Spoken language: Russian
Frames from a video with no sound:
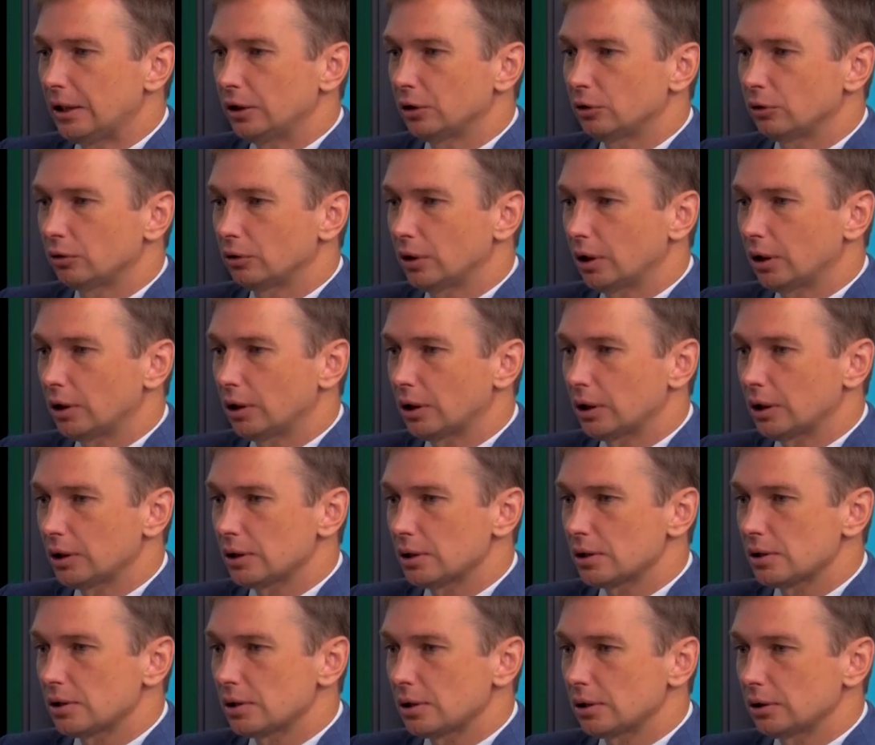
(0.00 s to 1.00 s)
то как
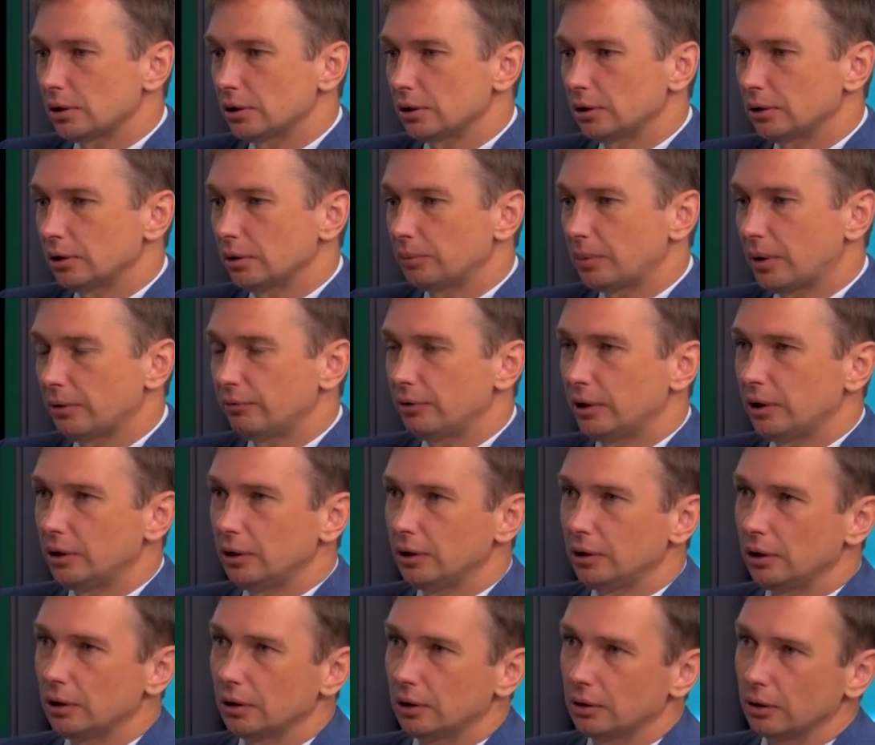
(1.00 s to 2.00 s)
раз э,
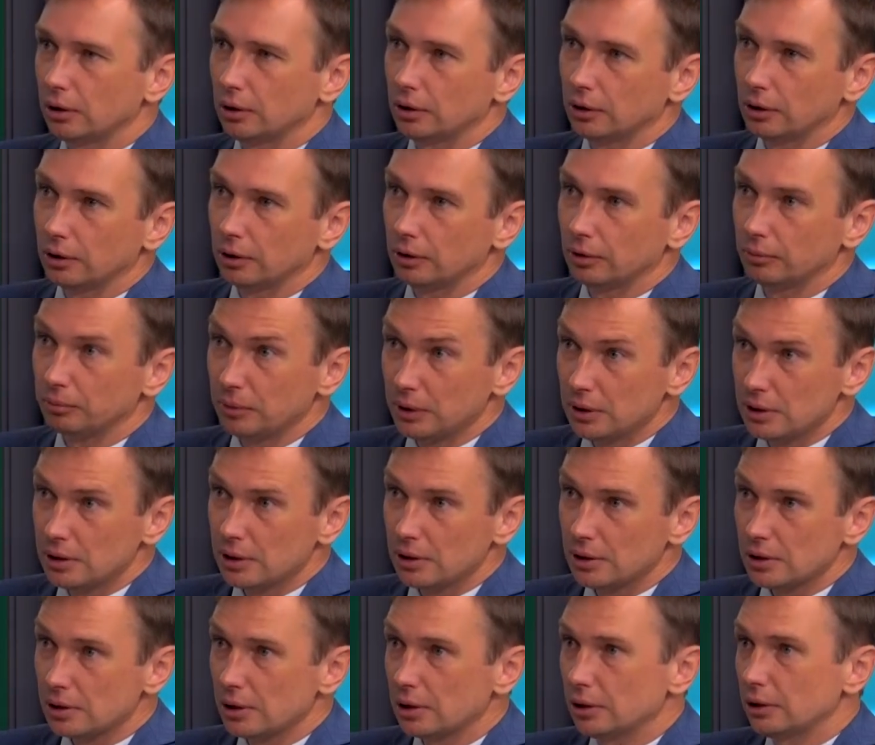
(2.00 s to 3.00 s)
направление э,
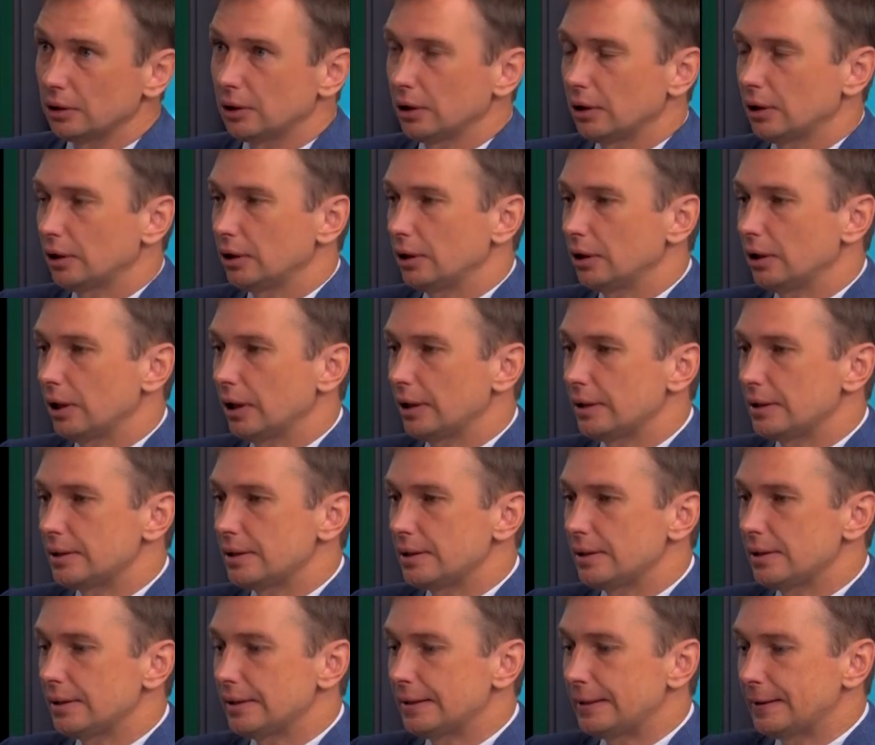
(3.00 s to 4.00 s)
бизнеса да, и
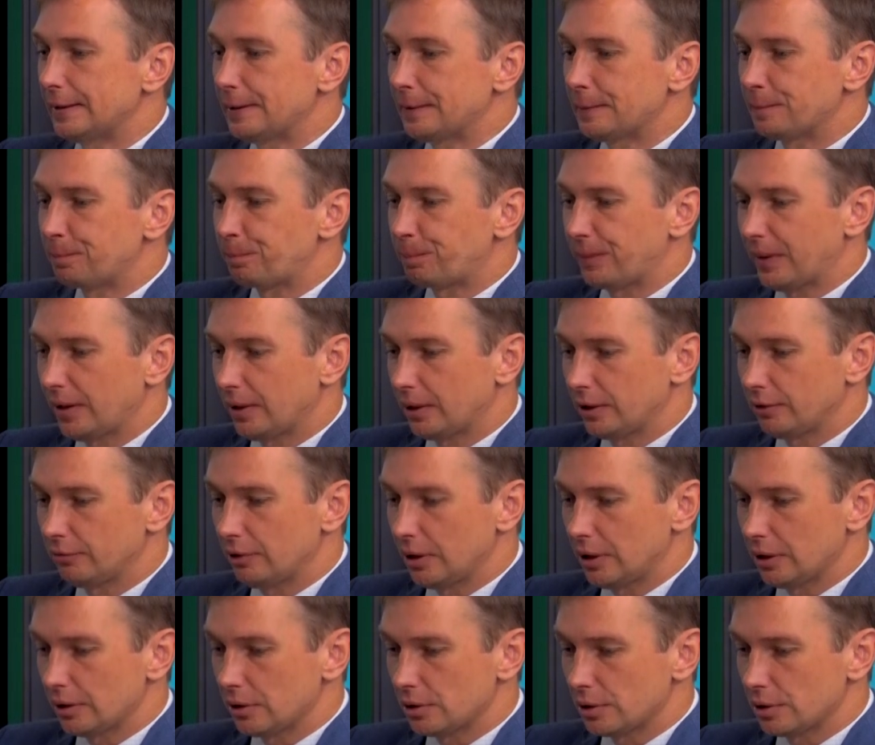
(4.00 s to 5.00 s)
IT
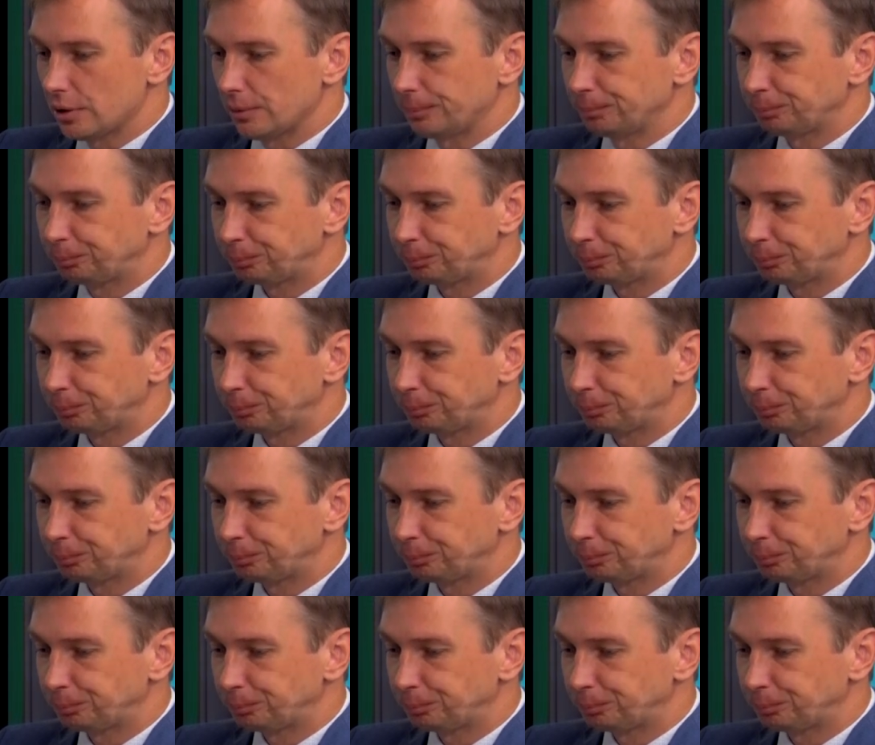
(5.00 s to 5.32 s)
являются